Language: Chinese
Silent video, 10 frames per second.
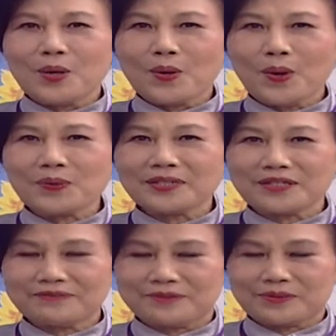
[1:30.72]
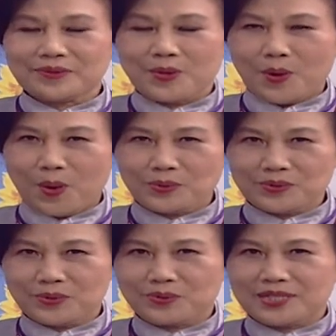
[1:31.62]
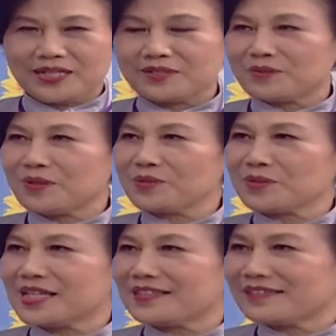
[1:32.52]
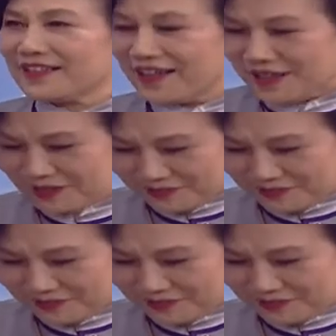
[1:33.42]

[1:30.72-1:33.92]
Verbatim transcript: 翁德福翁主任。翁主任你好，